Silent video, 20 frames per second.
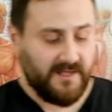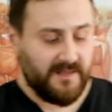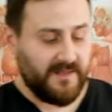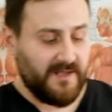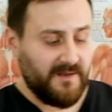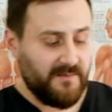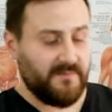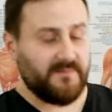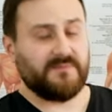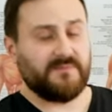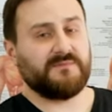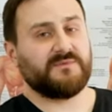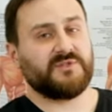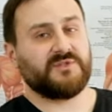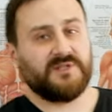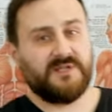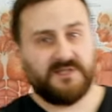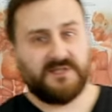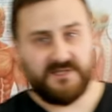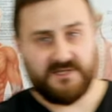Нам
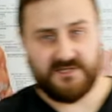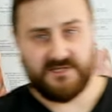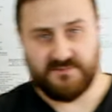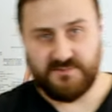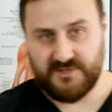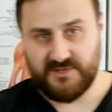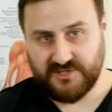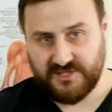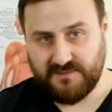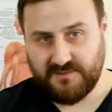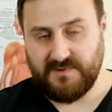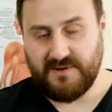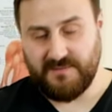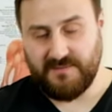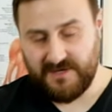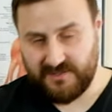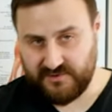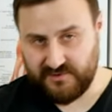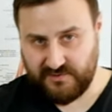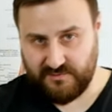желательно избежать по
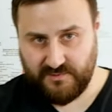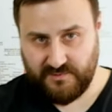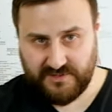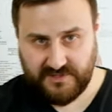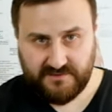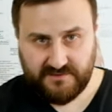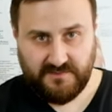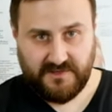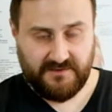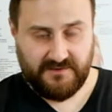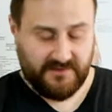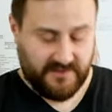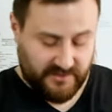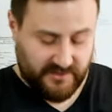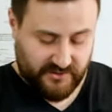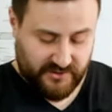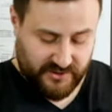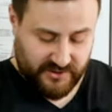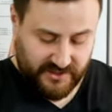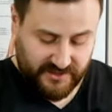максимуму этих болевых
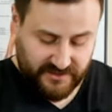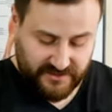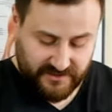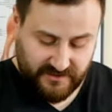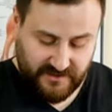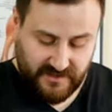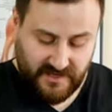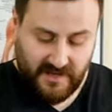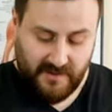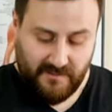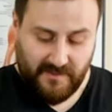ощущений,